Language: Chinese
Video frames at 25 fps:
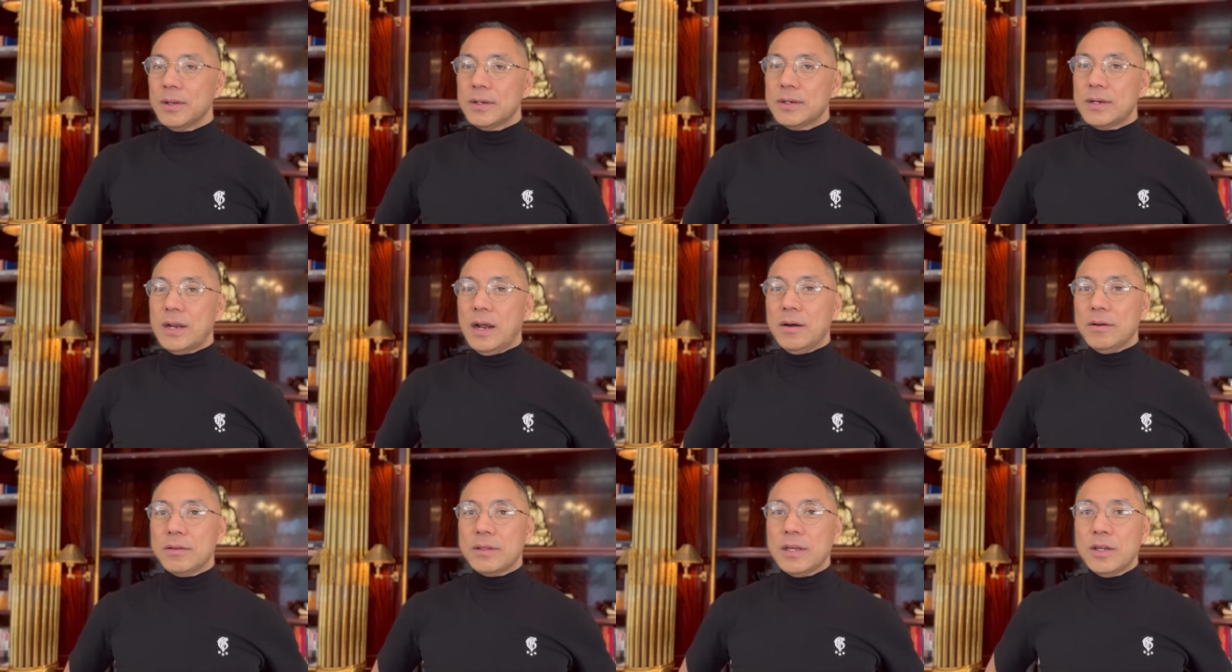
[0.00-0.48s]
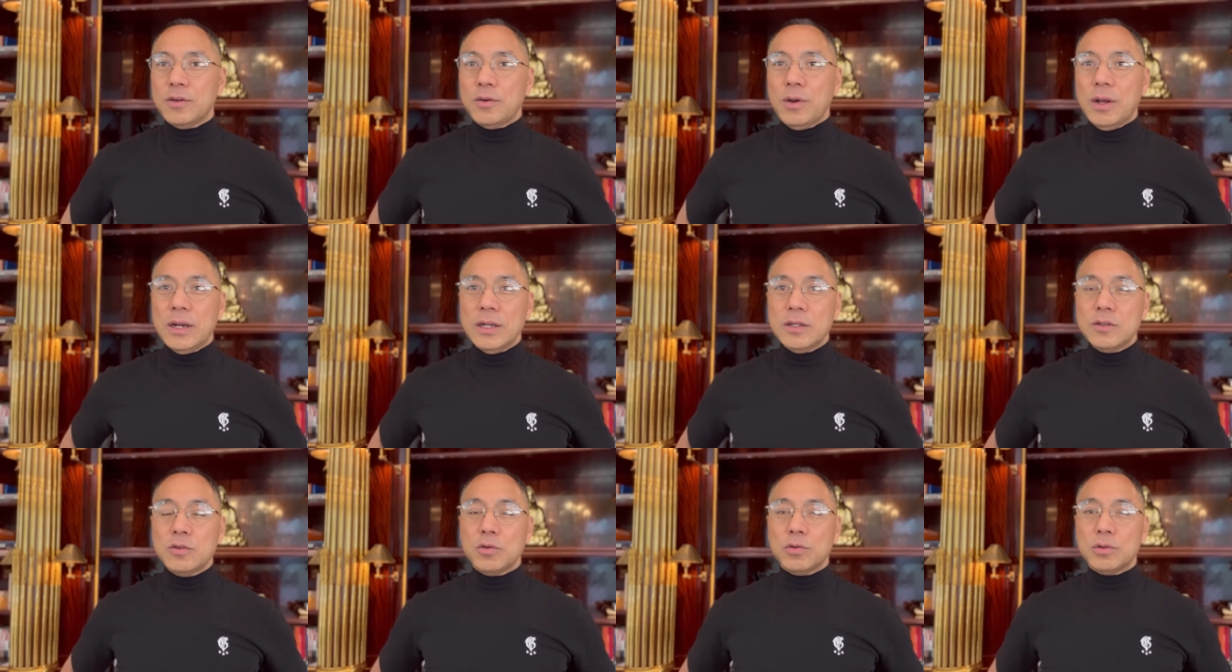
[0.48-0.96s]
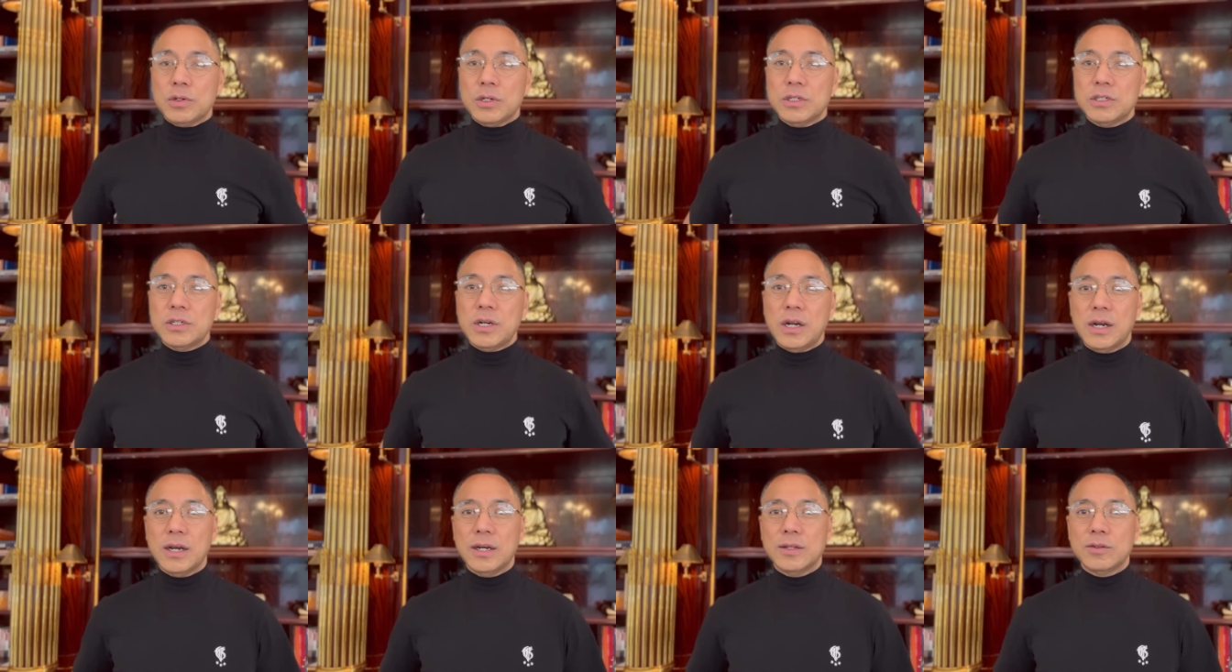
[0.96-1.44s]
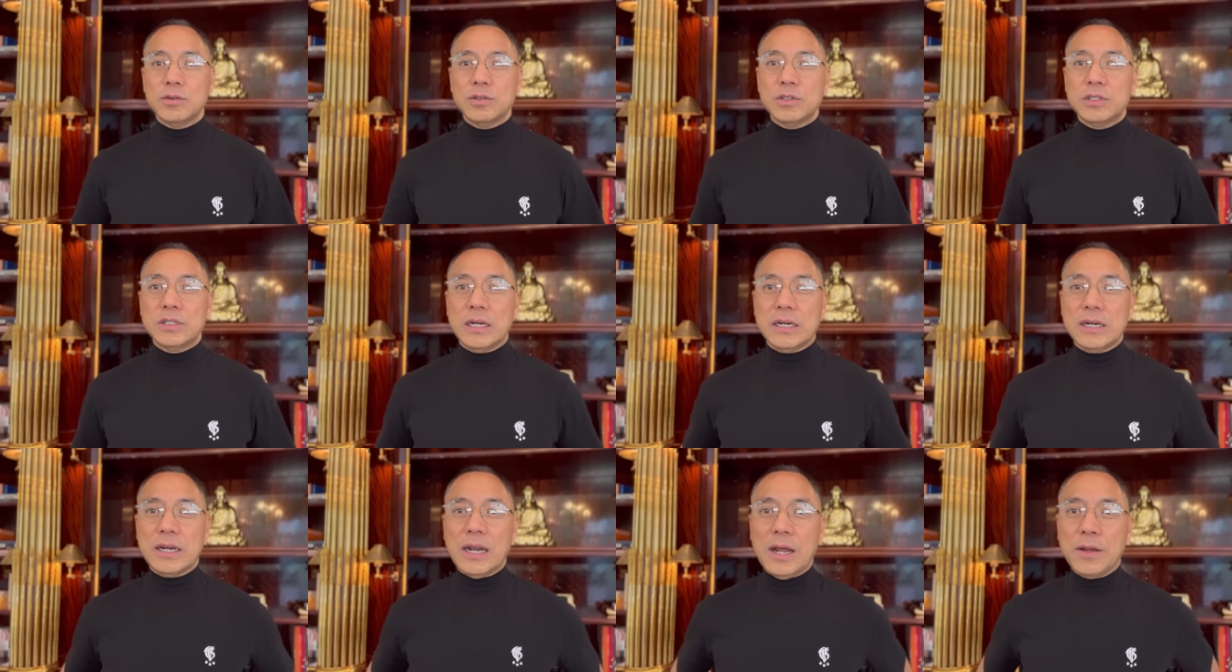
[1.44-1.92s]
然后他原来走的上海做
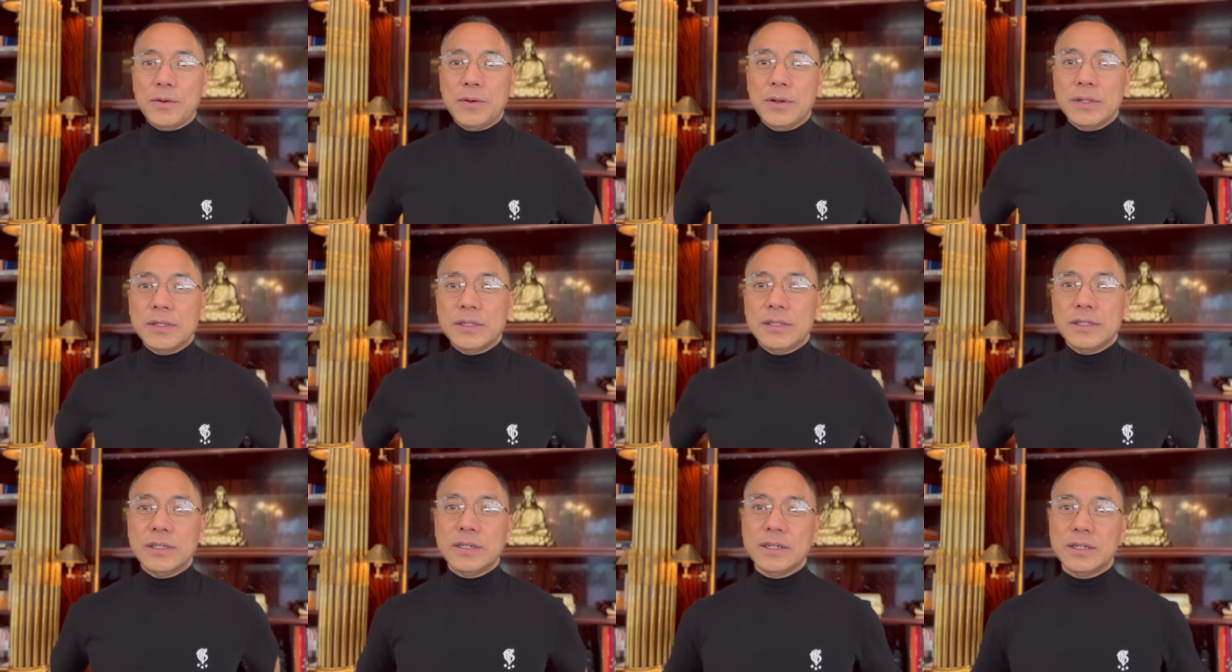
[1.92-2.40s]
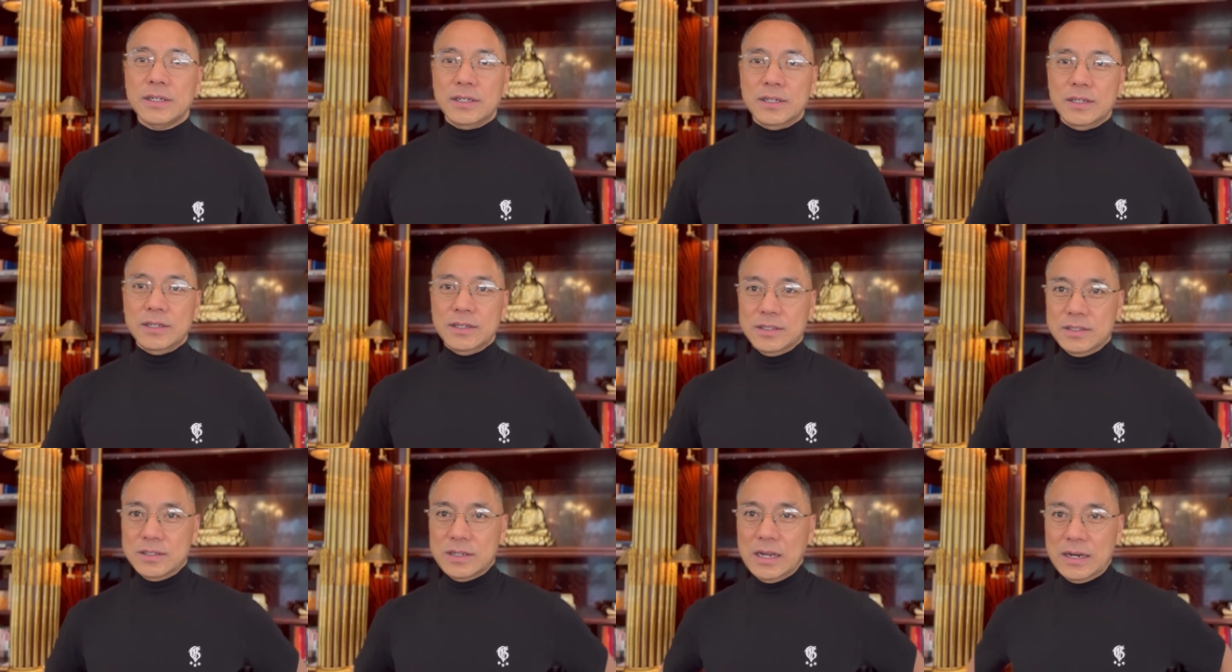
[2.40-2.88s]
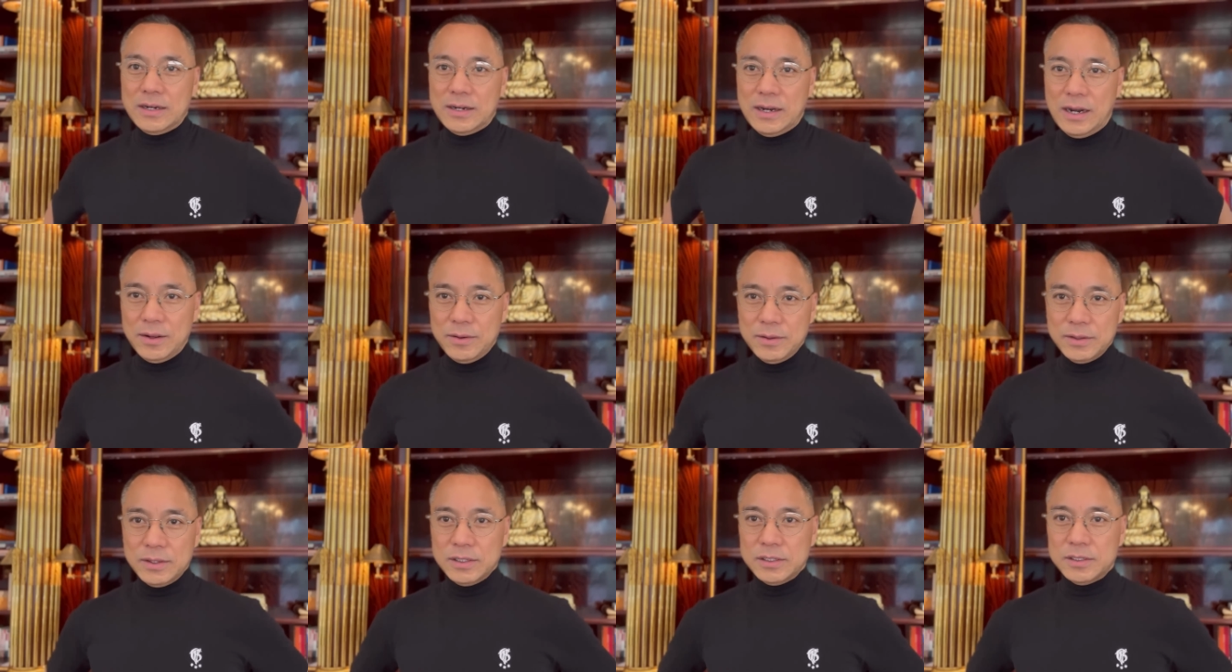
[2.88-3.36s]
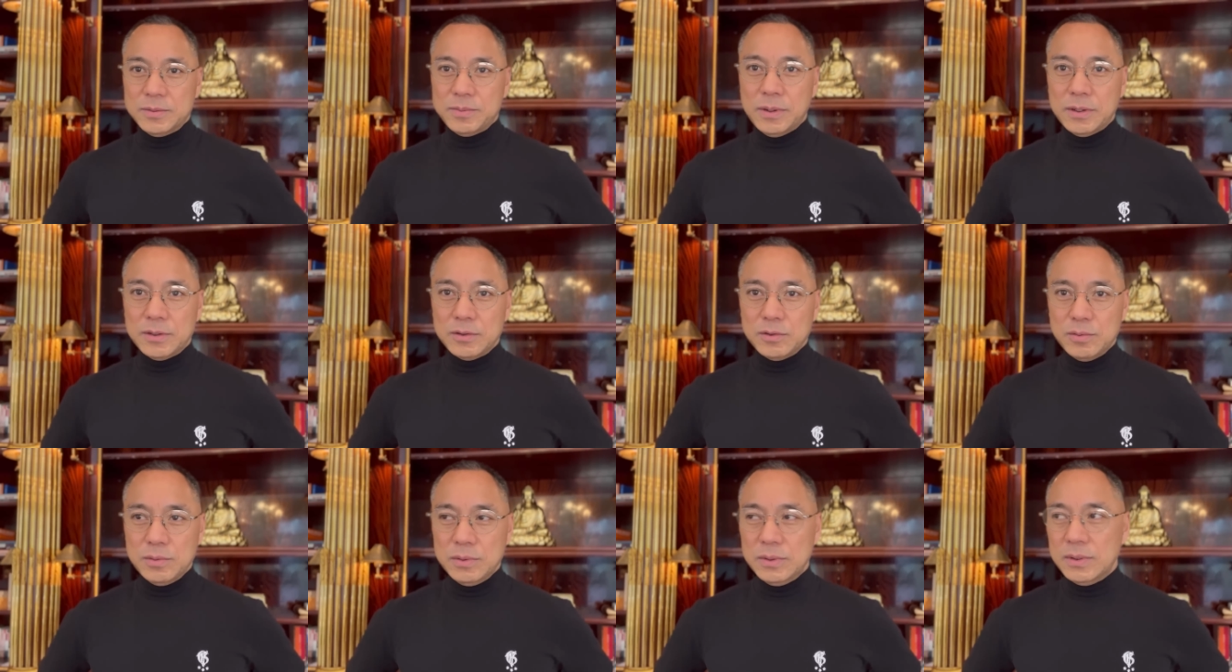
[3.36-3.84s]
检察院的那个检察院的这
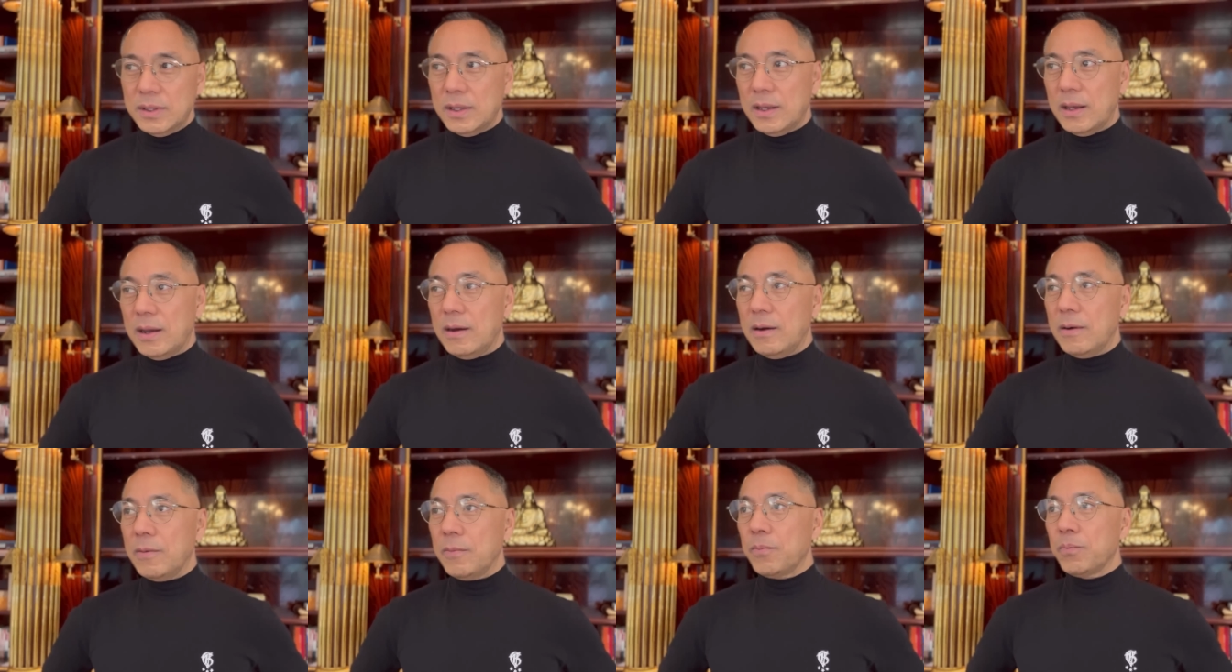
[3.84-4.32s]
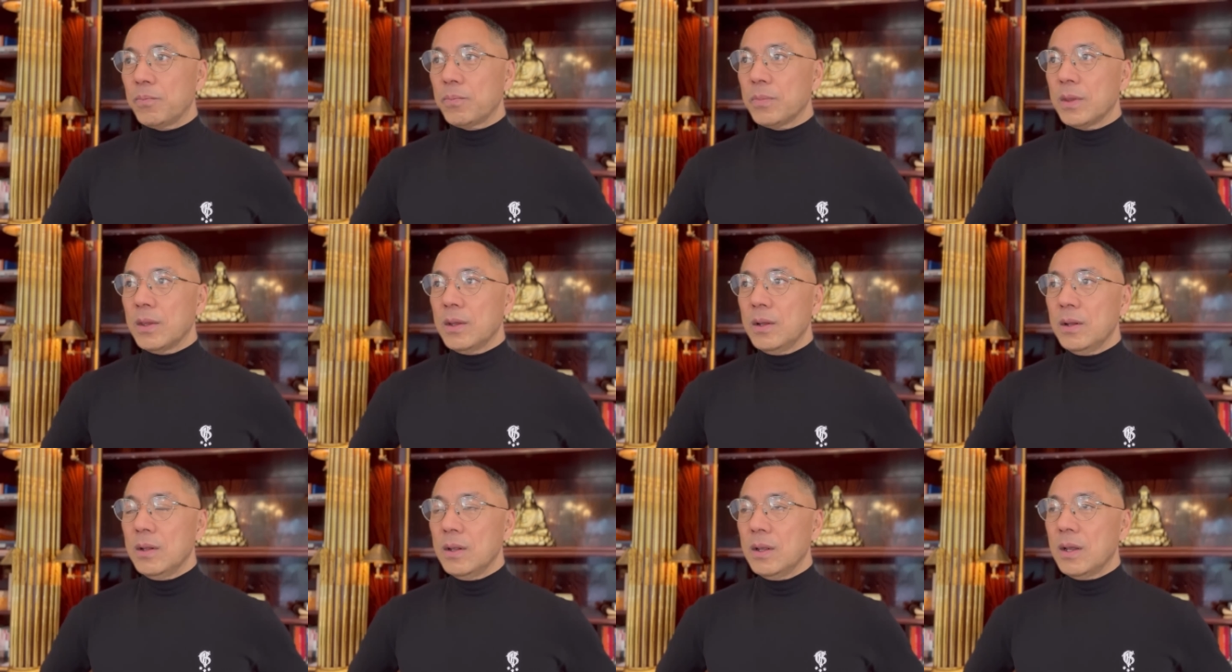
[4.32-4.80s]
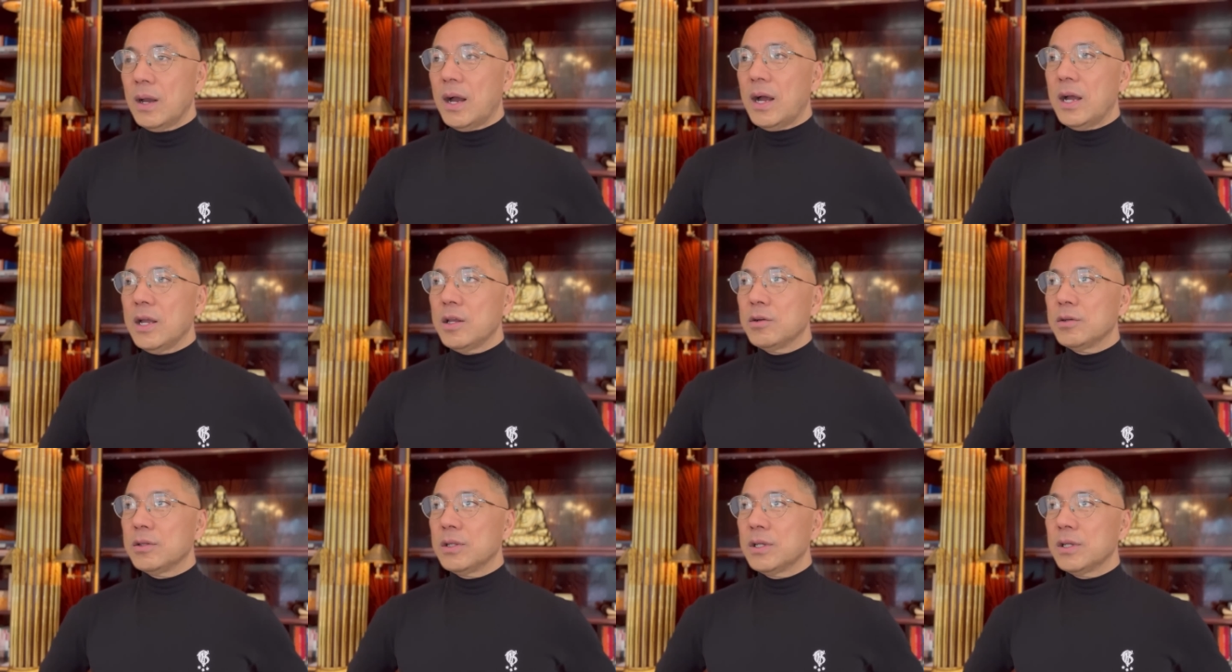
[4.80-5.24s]
帮孙子啊，还有